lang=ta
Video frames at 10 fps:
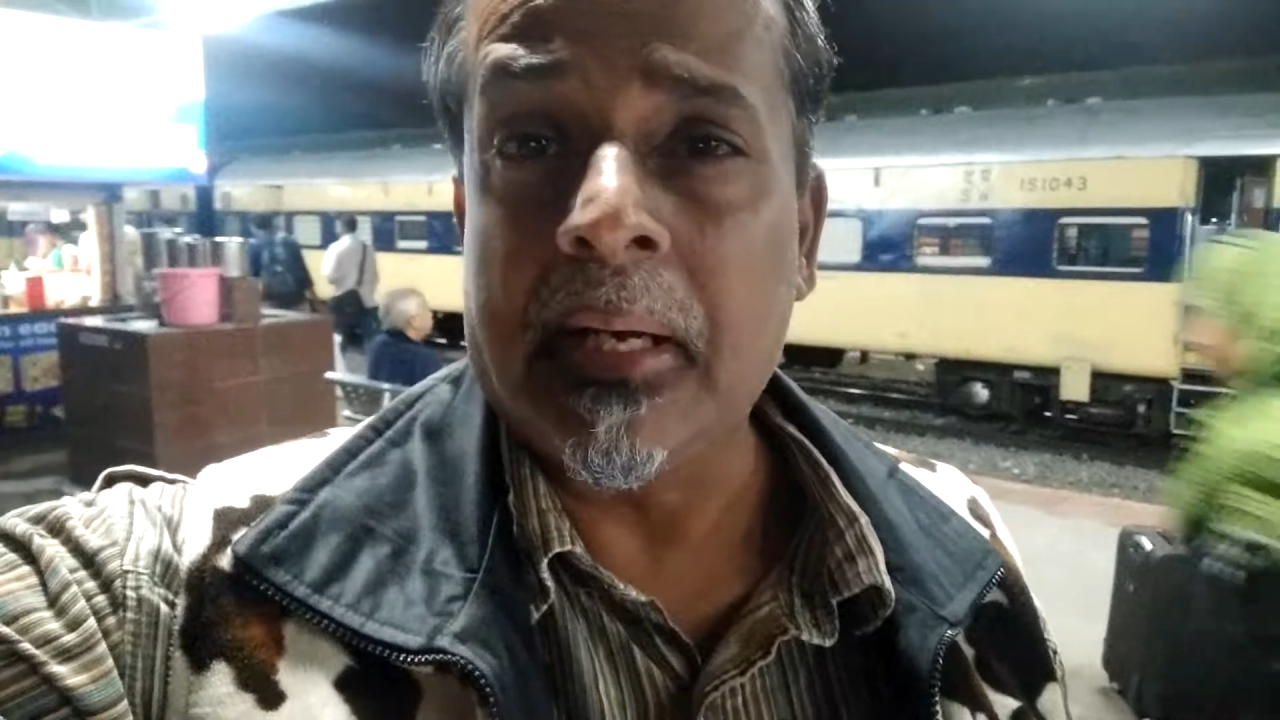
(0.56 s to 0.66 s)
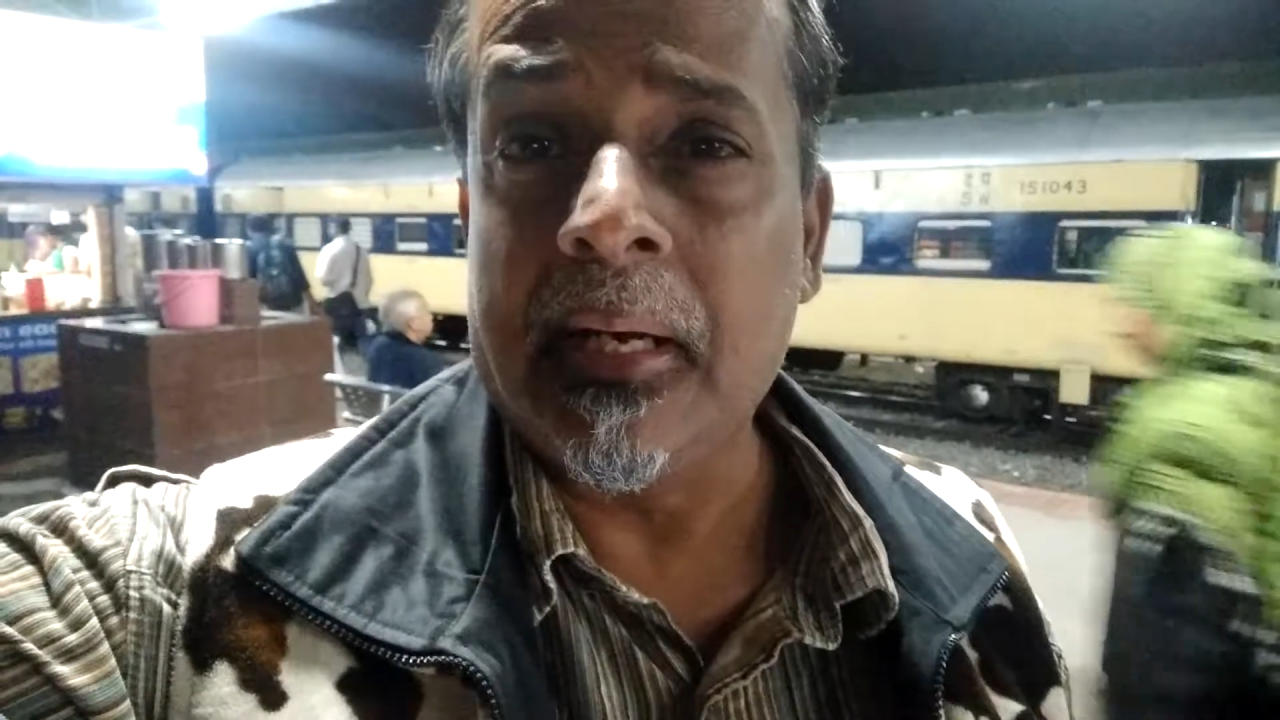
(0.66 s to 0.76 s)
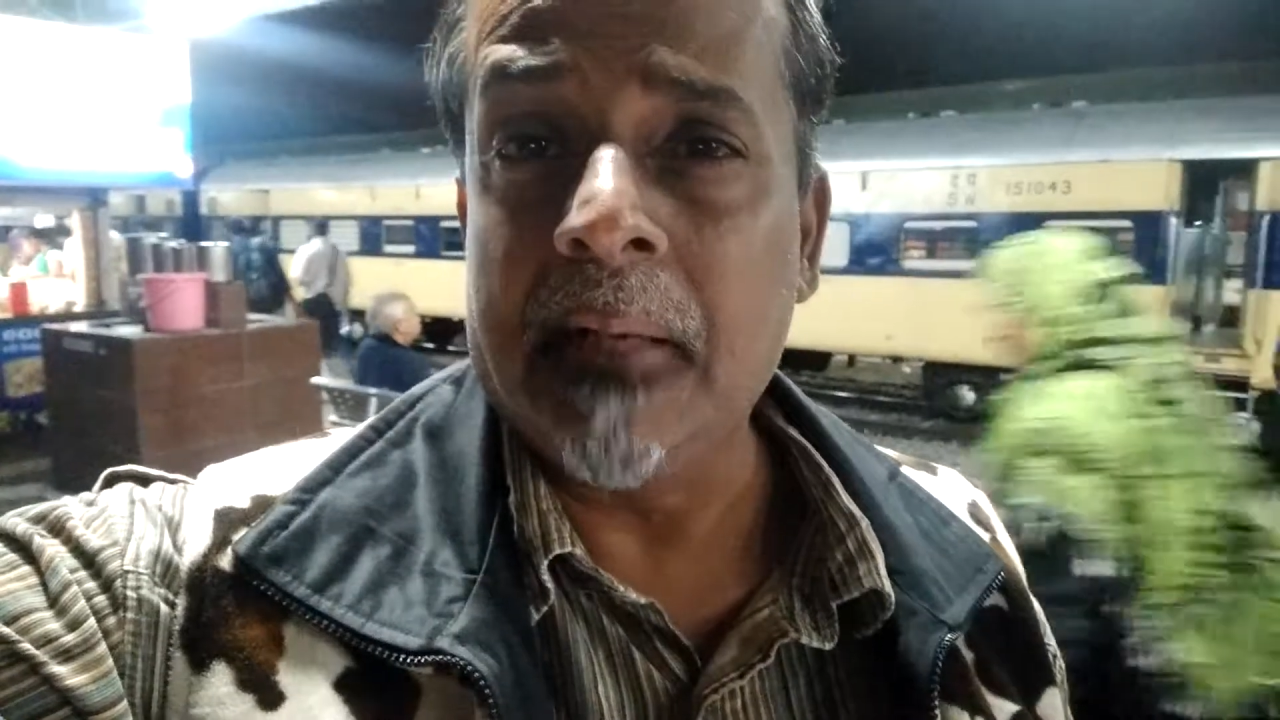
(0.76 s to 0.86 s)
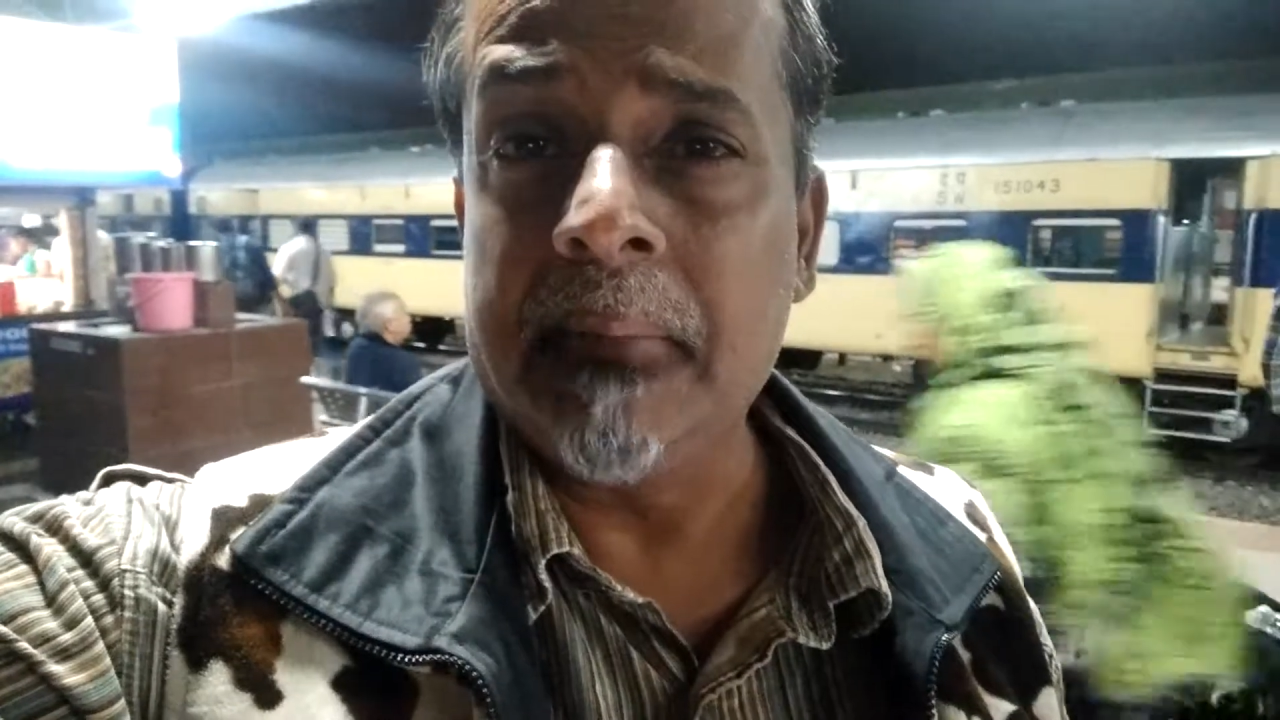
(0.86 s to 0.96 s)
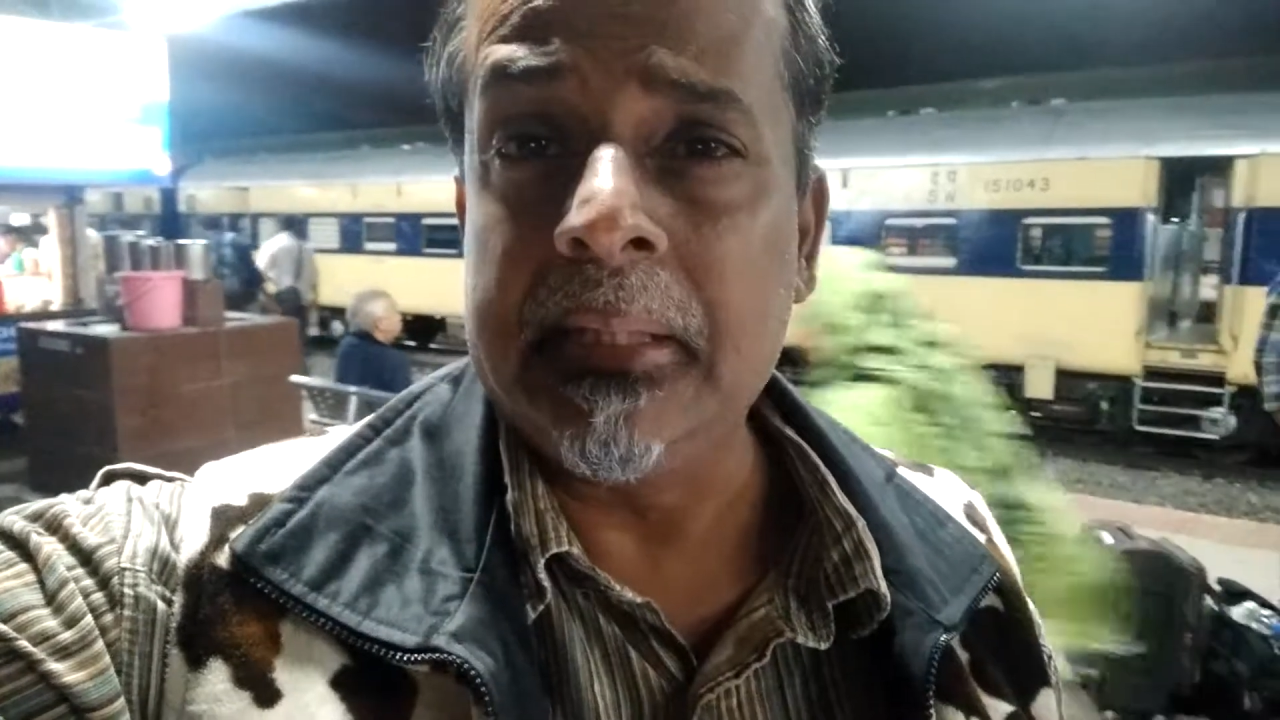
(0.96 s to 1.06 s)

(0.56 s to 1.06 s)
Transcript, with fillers: ரெண்டாம்